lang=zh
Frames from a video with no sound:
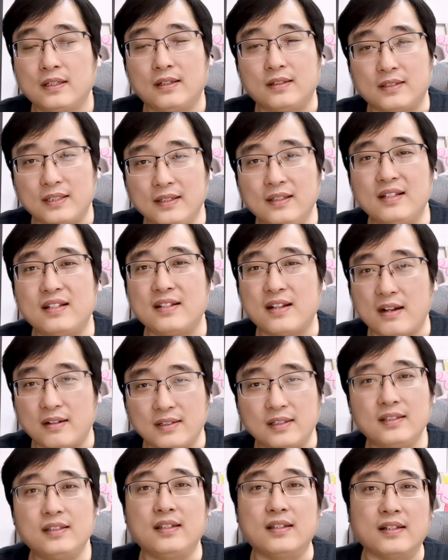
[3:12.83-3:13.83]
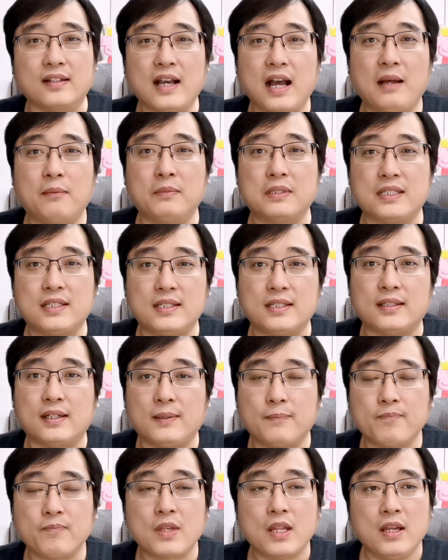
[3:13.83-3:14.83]
然后真的是让人挺看不起
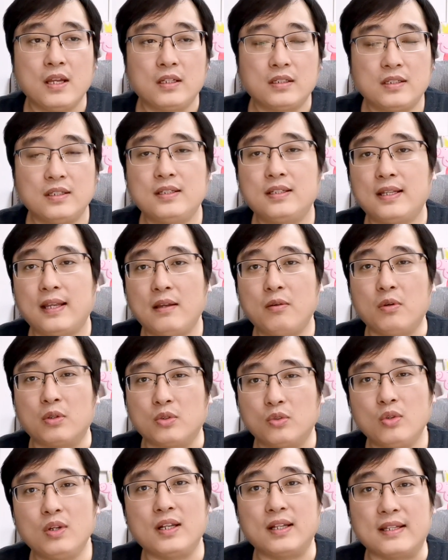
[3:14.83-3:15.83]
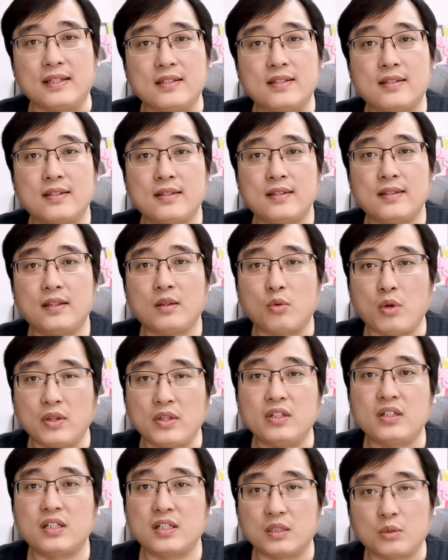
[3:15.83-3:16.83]
的。之前我做了一期关
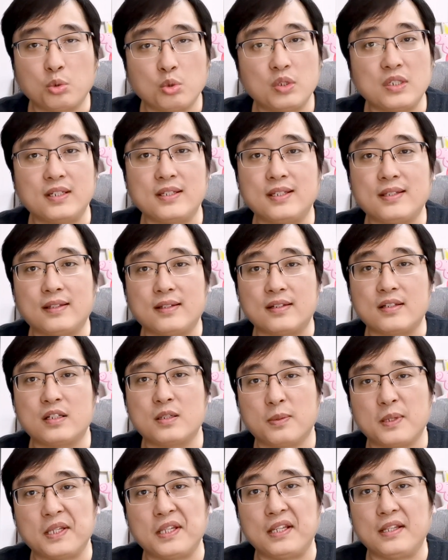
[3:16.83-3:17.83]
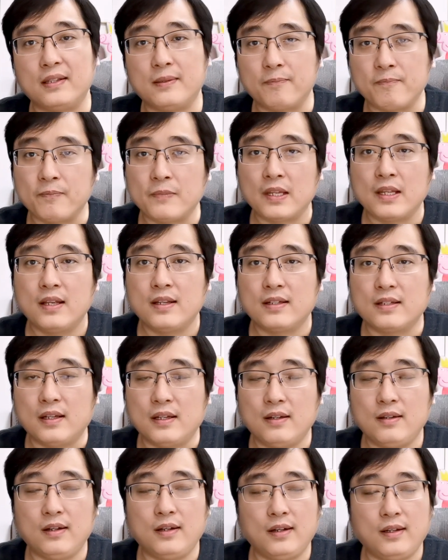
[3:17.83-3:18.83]
于《社图日记》的视频，
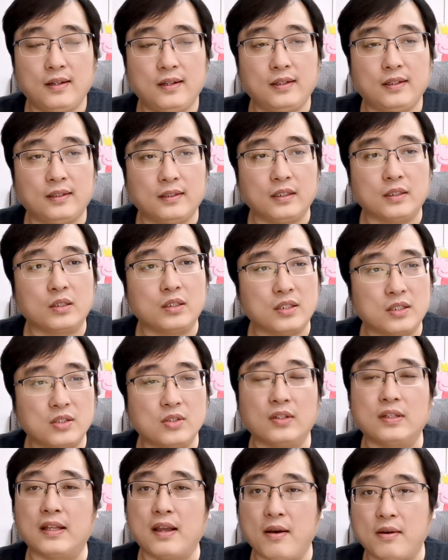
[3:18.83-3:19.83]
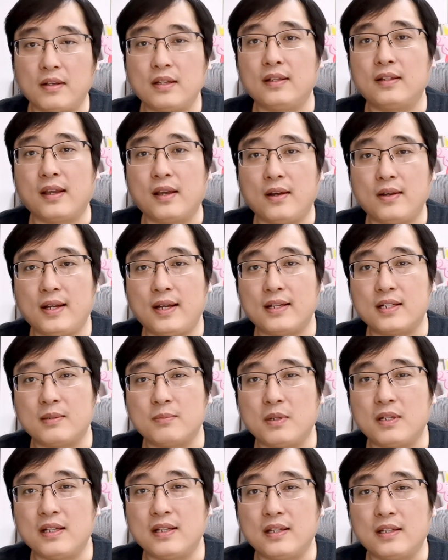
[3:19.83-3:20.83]
然后就聊了聊啊，什
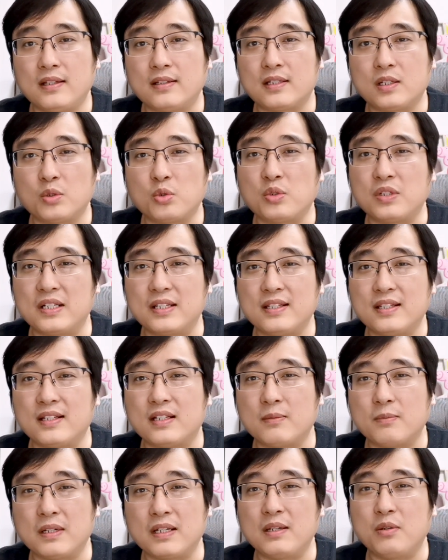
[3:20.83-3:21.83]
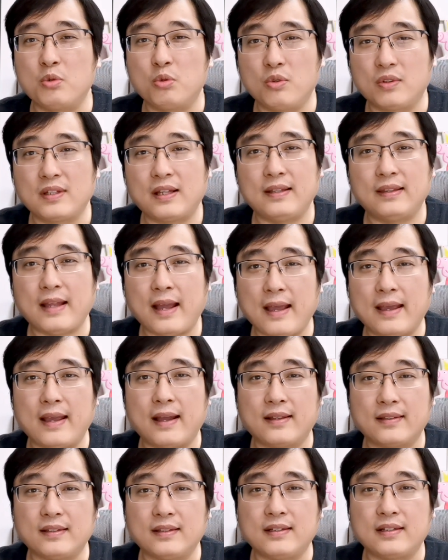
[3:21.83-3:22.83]
么《社图日记》，什么跟红三代
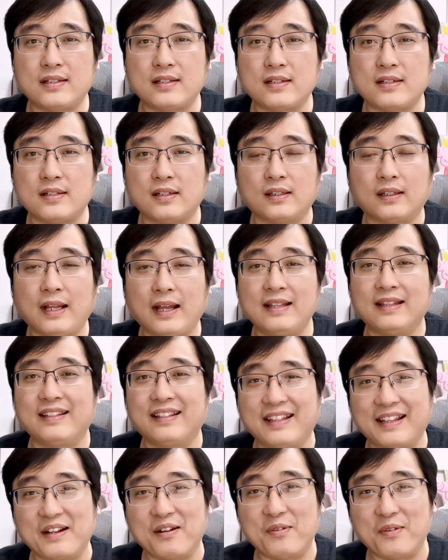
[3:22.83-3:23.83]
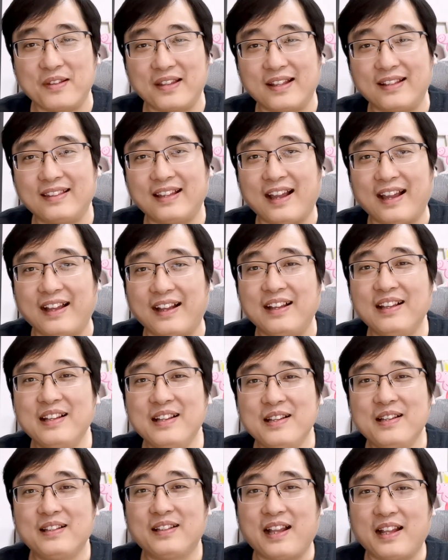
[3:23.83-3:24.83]
呀，就那个扯淡的那个红三代，
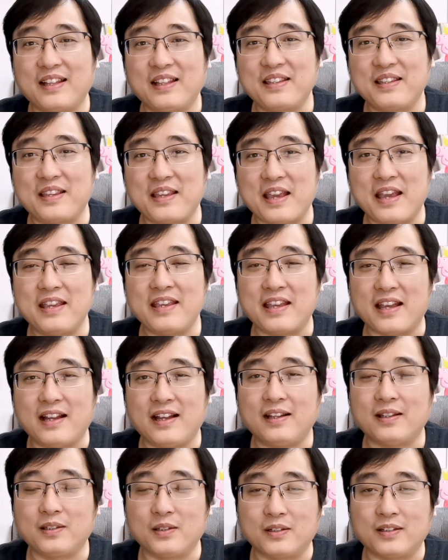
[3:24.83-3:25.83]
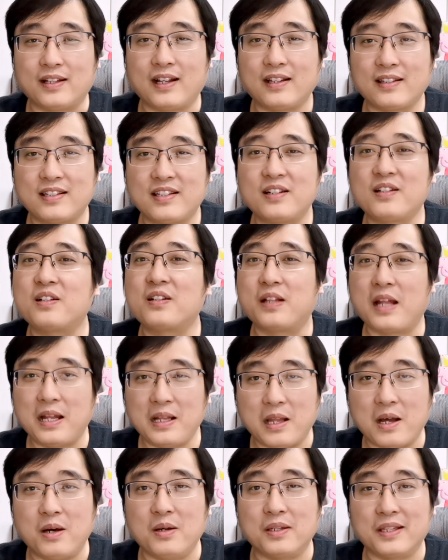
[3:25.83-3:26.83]
他的爷爷啊，就是他其实他
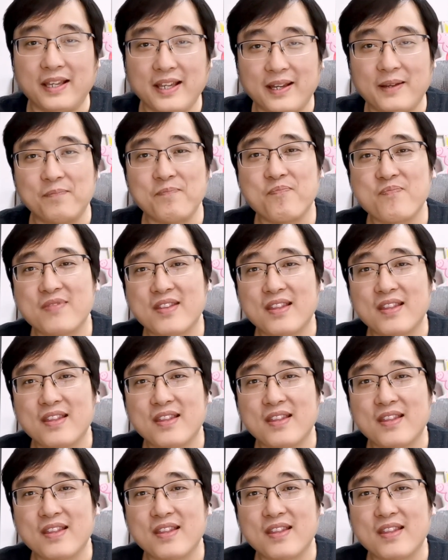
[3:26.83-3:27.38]
姥爷，